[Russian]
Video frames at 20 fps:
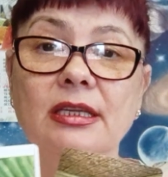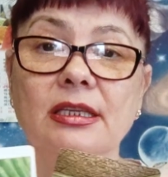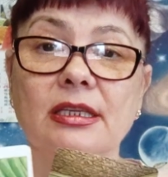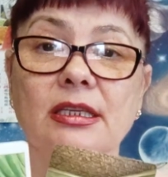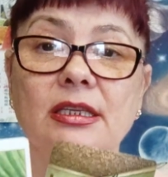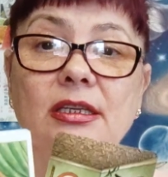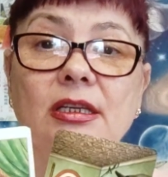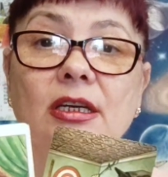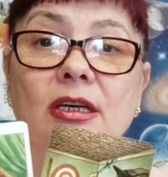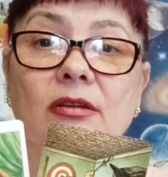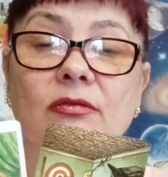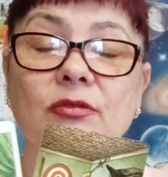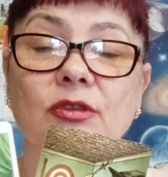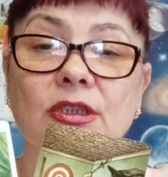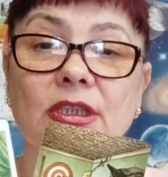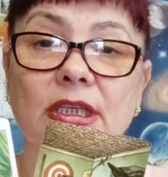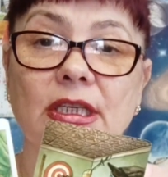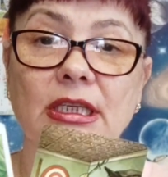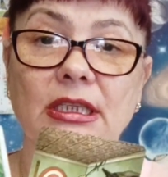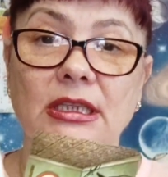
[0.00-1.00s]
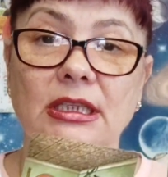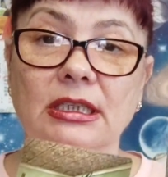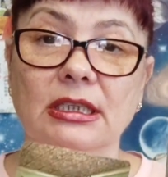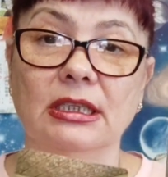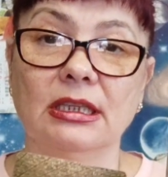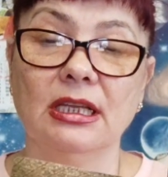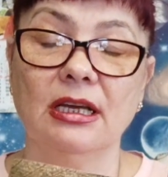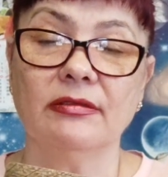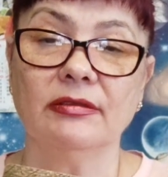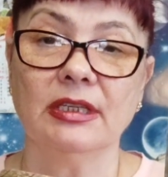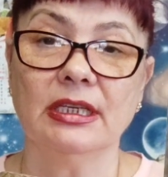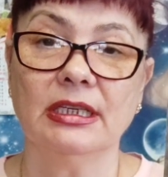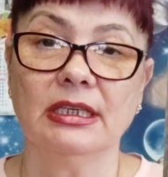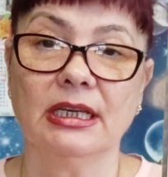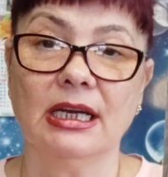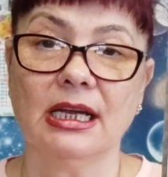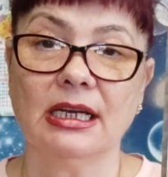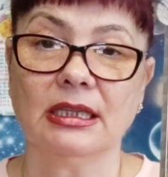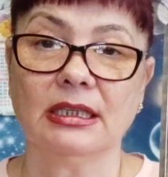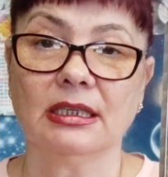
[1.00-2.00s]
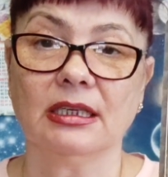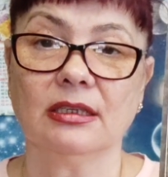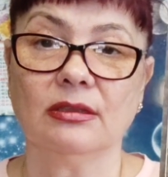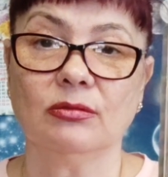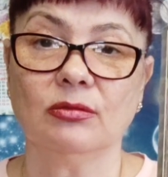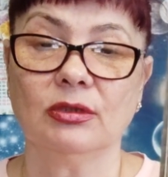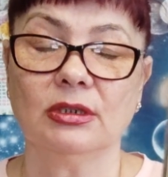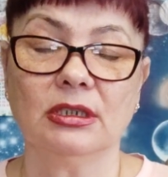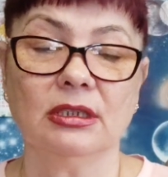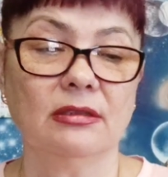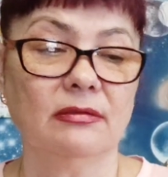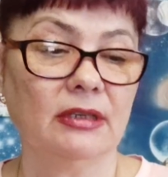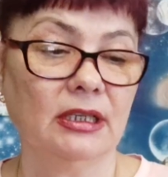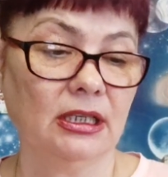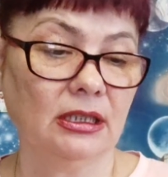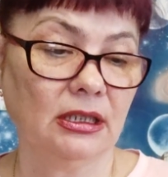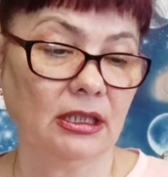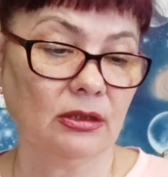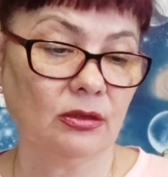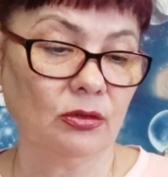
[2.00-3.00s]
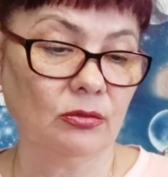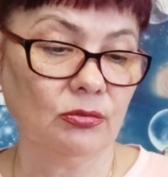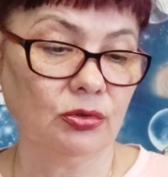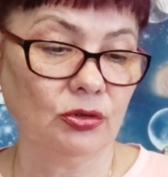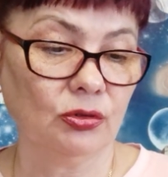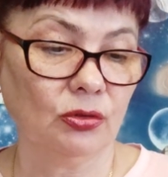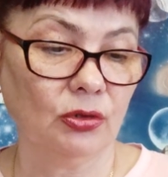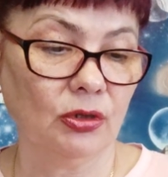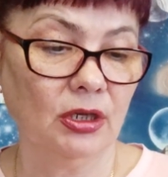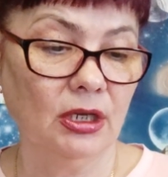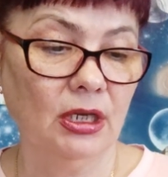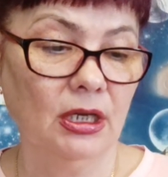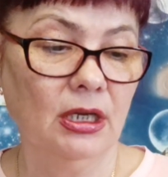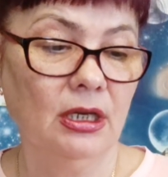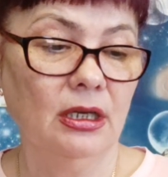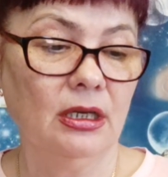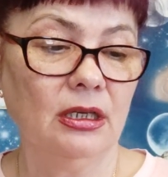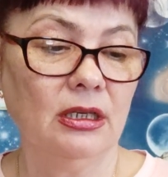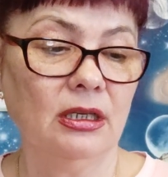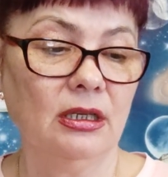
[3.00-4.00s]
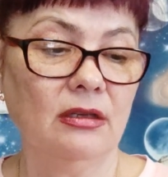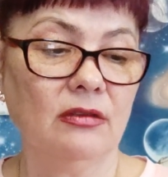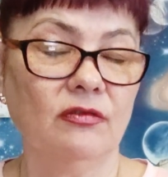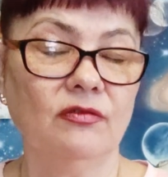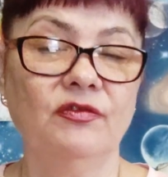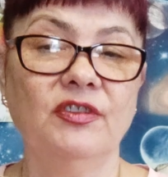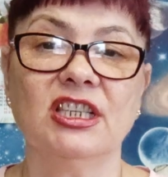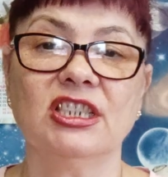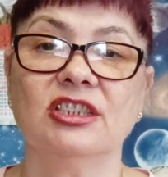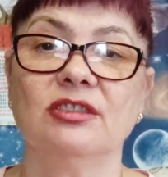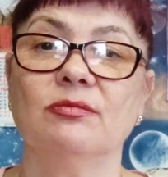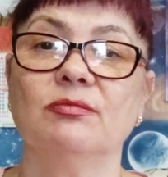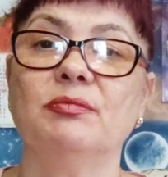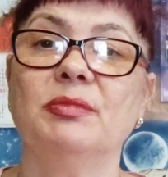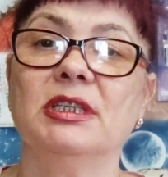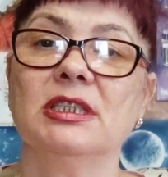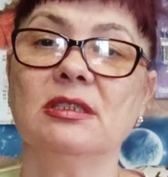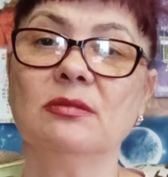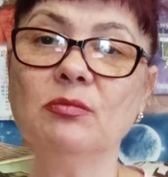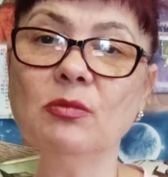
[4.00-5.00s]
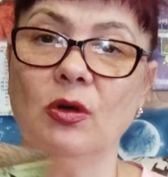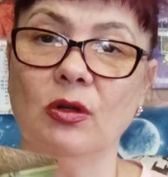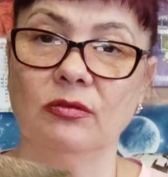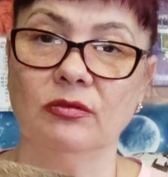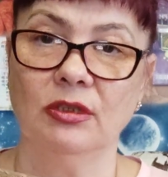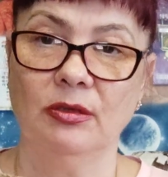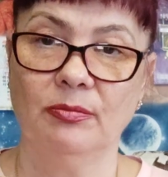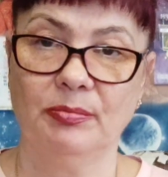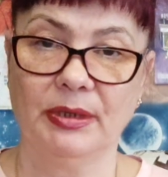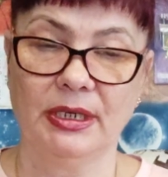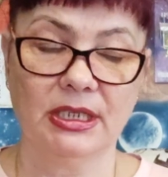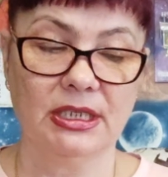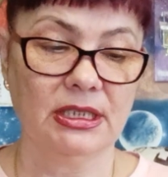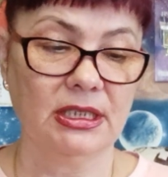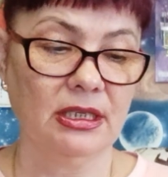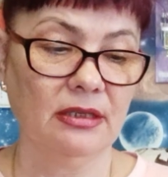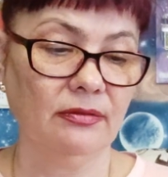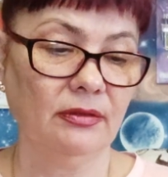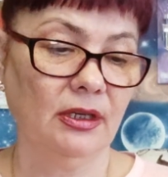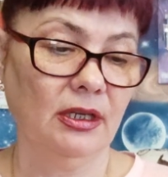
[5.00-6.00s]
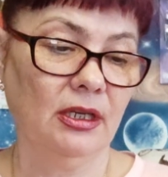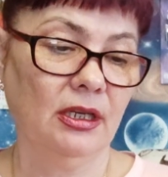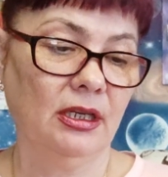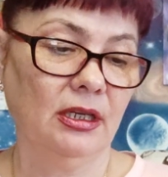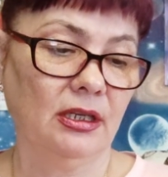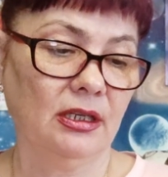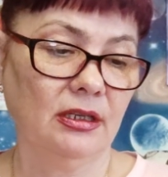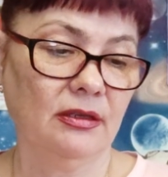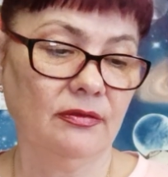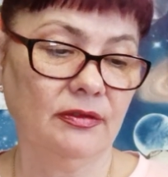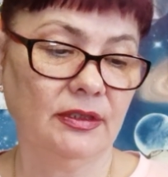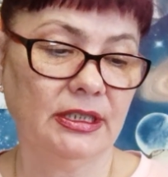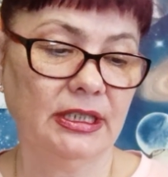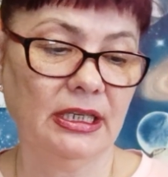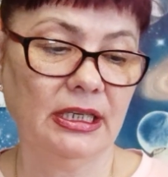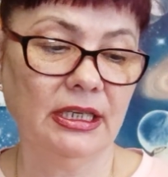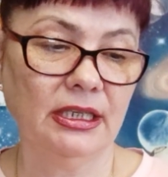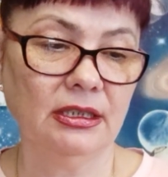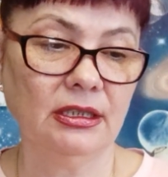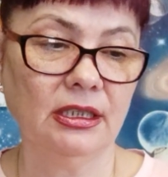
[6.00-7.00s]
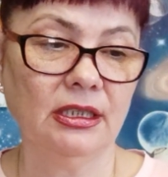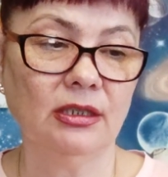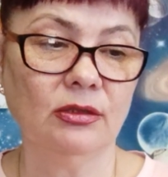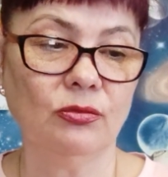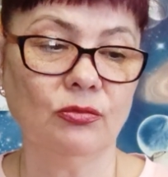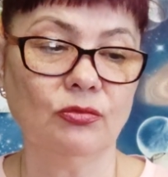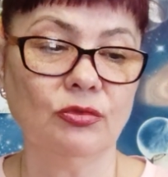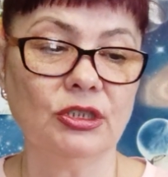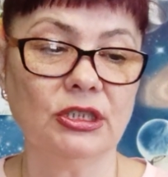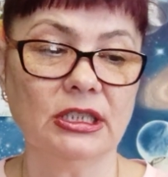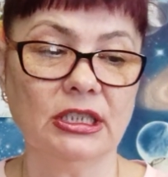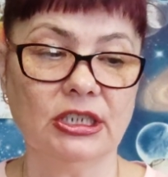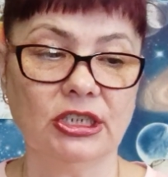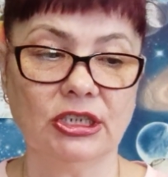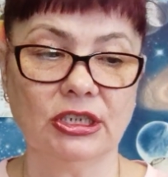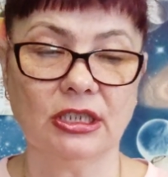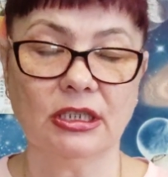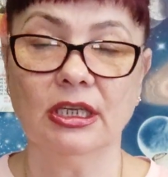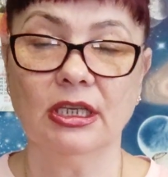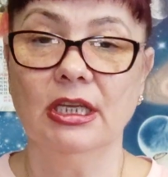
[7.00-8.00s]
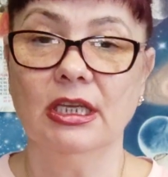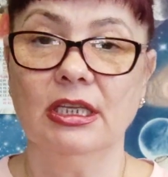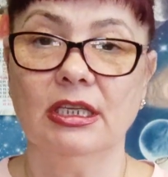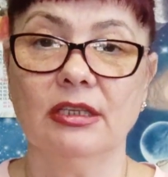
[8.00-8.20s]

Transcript: И вот это главная карта, которая говорит о том, что э, ваш безмолвный призыв – Э, Вселенная услышала.